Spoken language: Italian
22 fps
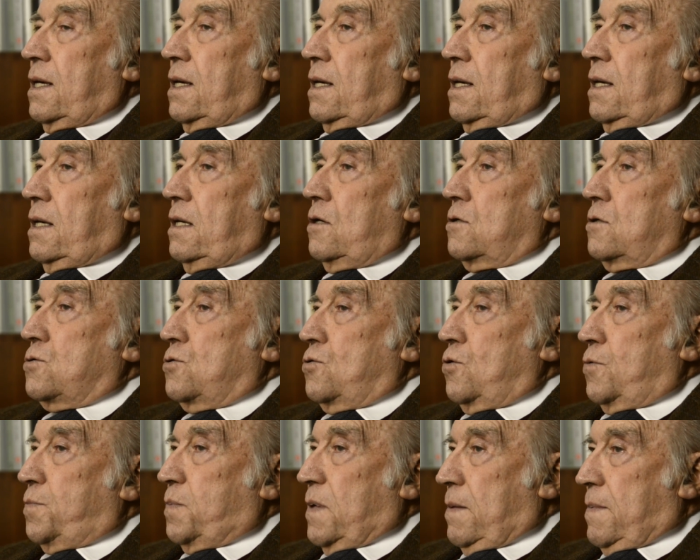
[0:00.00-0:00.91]
Io
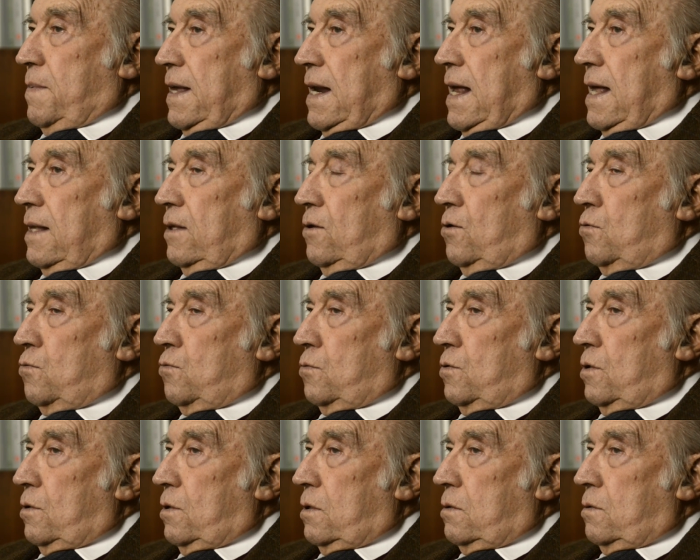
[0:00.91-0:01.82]
sto preparando
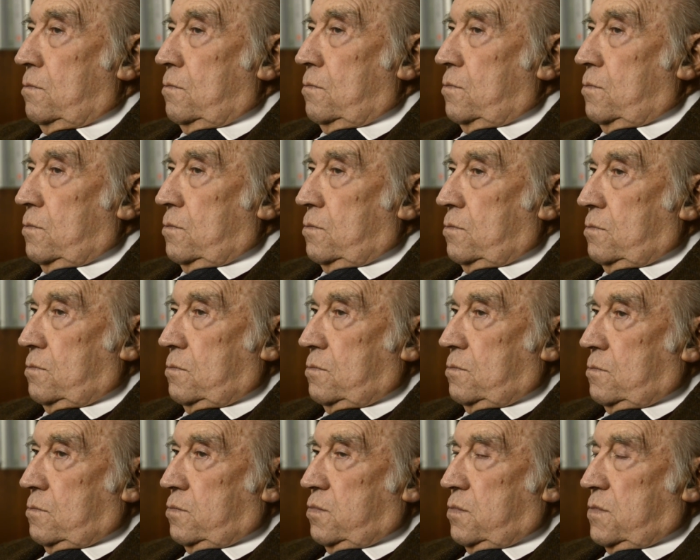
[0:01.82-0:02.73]
un,
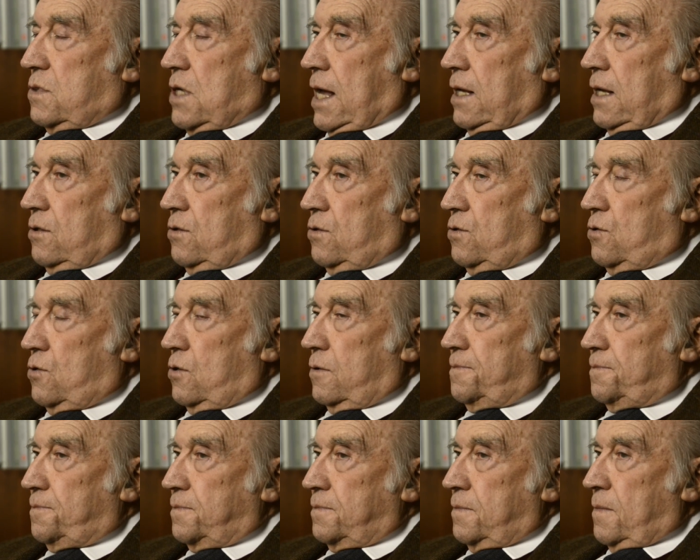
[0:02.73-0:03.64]
un
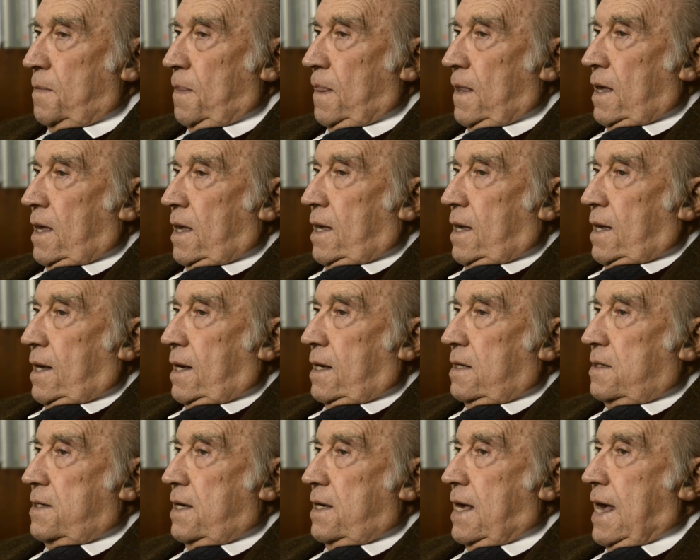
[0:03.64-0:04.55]
saggio
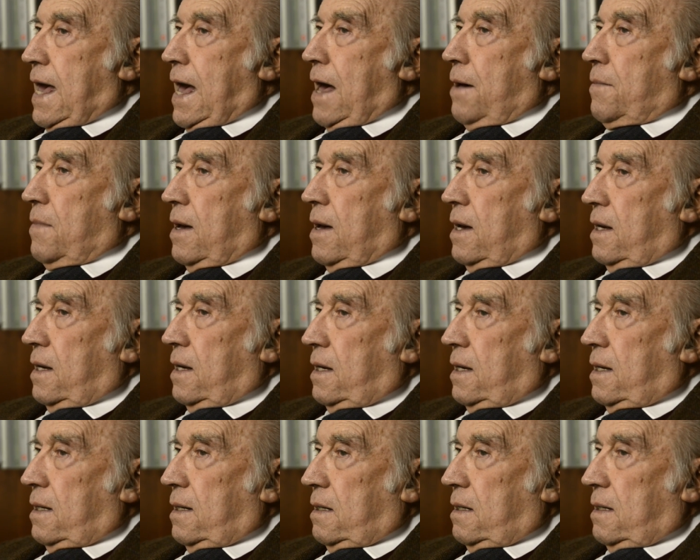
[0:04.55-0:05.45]
che si chiama
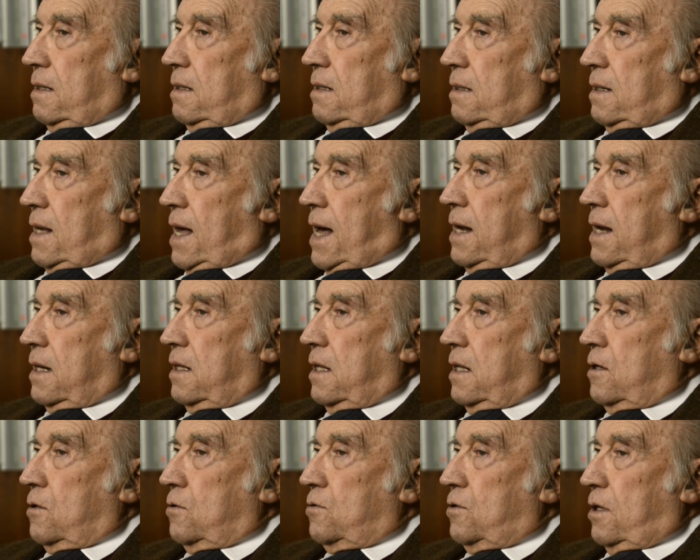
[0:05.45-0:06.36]
eh, eh,
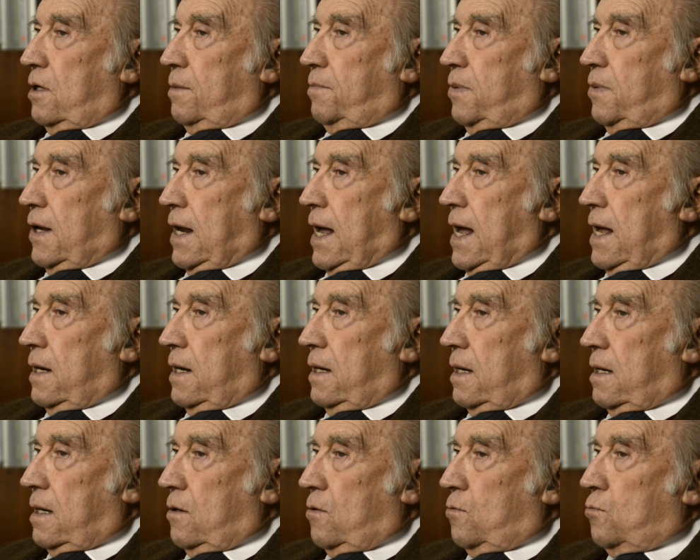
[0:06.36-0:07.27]
Arte
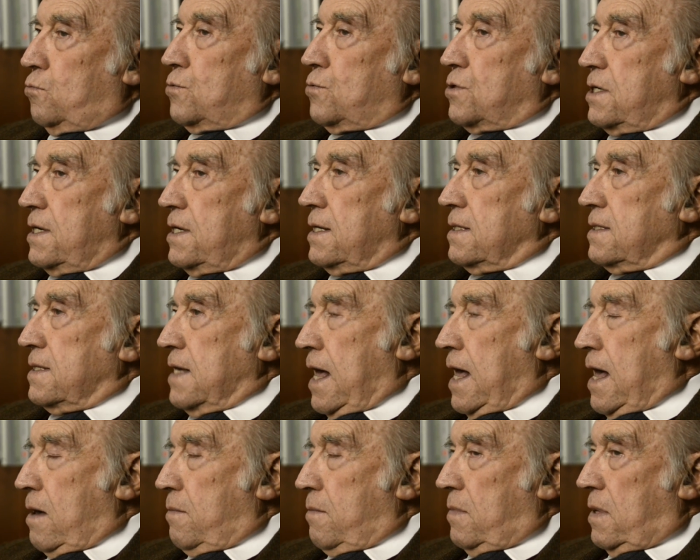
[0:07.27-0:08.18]
contemporanea, un
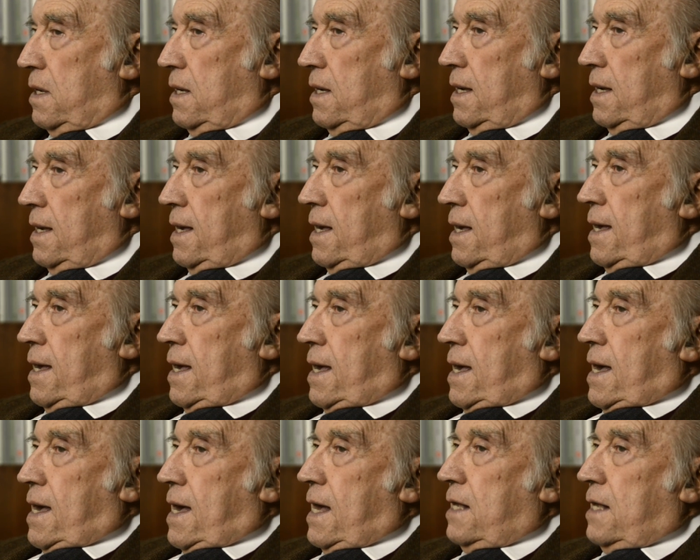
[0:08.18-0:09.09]
riesame,
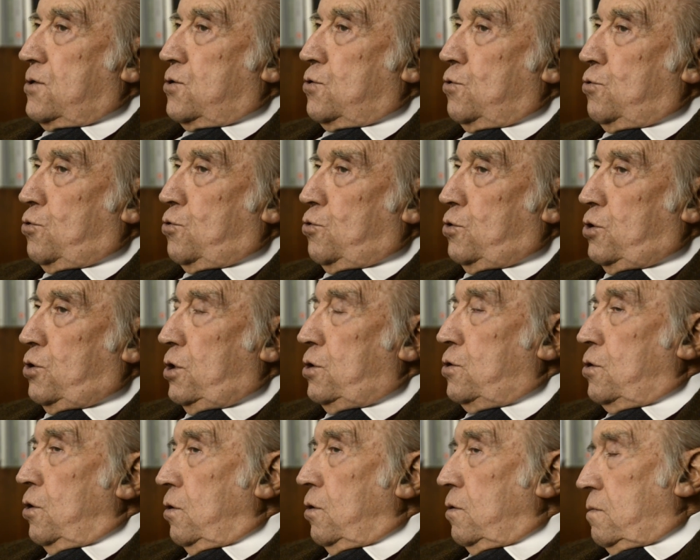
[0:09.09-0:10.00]
e il
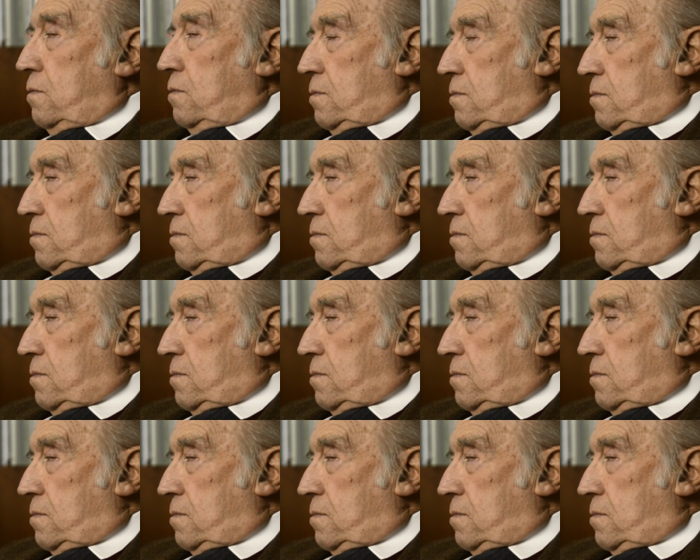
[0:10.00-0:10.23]
sottotitolo,